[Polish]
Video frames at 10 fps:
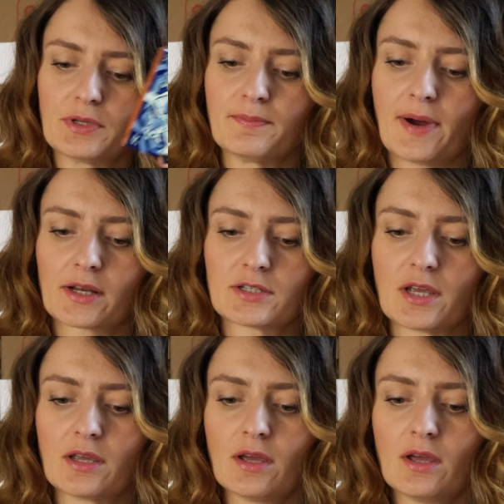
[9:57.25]
Im
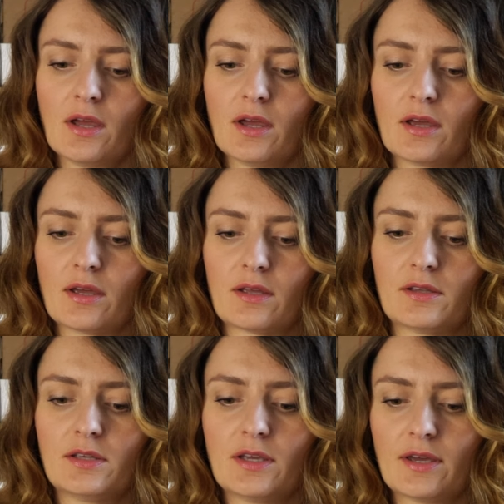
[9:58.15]
bardziej
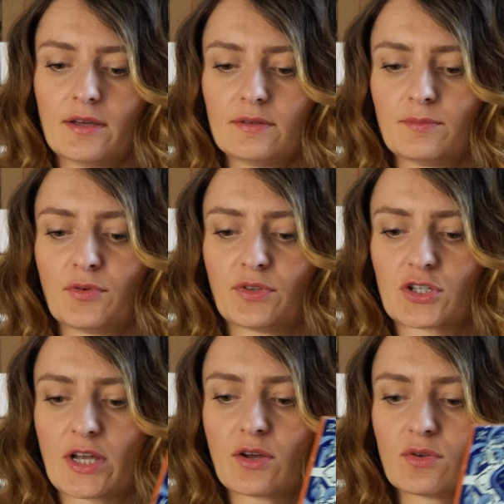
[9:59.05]

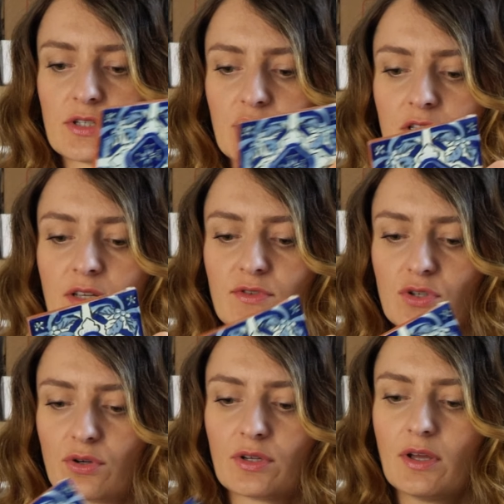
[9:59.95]
niepowtarzające się te
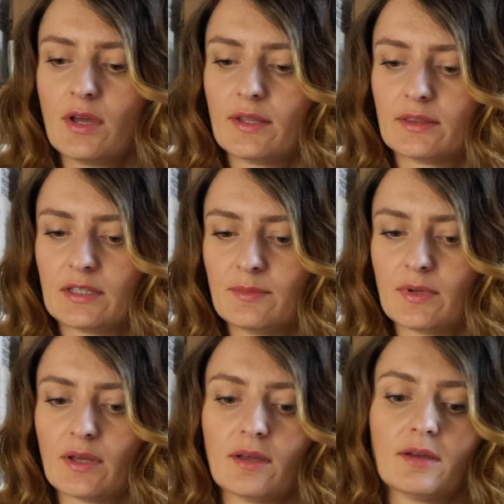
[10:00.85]
wzory, tym
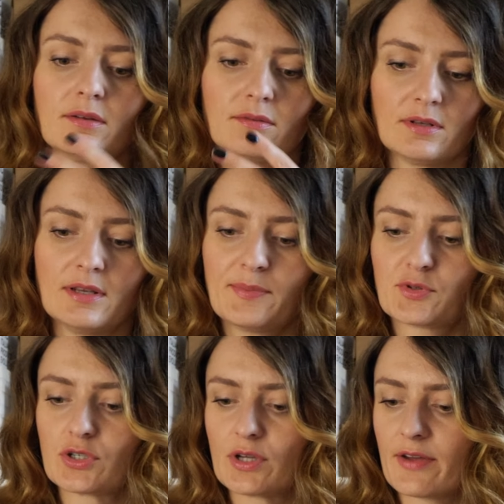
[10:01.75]

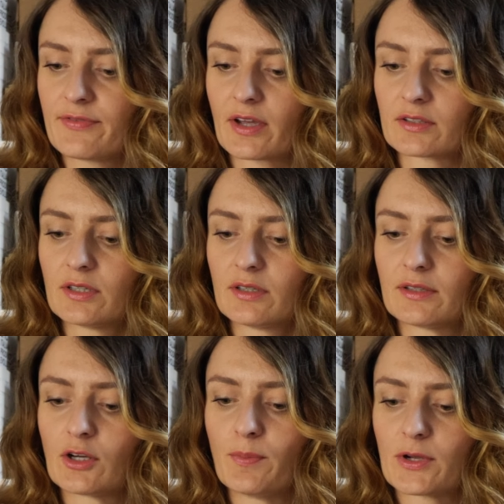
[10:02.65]
lepszy efekt tego